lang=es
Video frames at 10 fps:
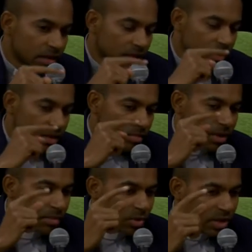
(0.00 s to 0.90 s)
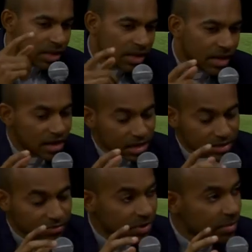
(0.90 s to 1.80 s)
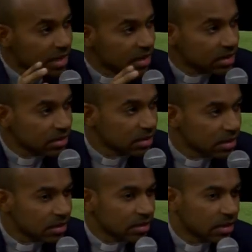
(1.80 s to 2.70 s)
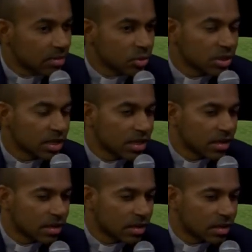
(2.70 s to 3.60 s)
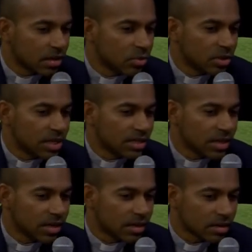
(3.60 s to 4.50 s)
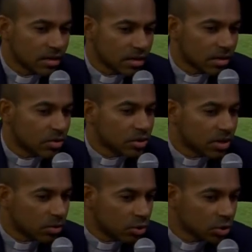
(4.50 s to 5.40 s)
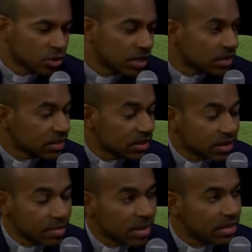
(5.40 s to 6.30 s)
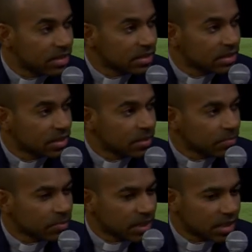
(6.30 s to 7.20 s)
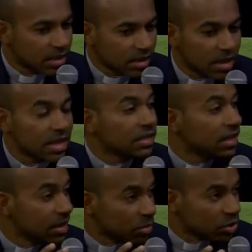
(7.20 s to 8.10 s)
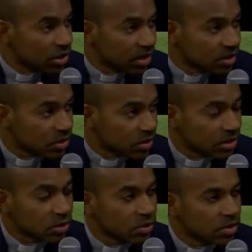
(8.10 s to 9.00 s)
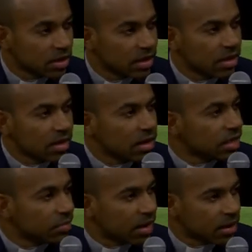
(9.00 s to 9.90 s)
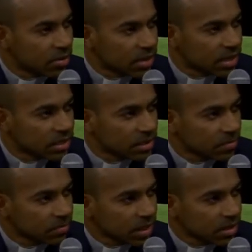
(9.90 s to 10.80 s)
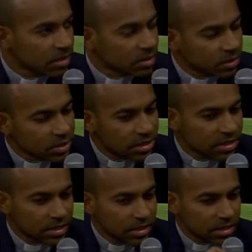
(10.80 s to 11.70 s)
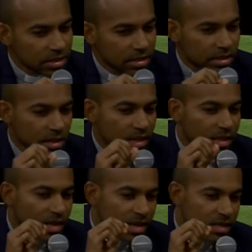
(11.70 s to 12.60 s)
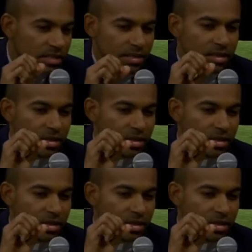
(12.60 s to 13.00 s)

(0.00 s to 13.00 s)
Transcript: eh, para poder llegar a las familias tenemos que utilizar los recursos, las herramientas que ya tenemos, de hecho, que son las parroquias. Entonces, eh, la idea es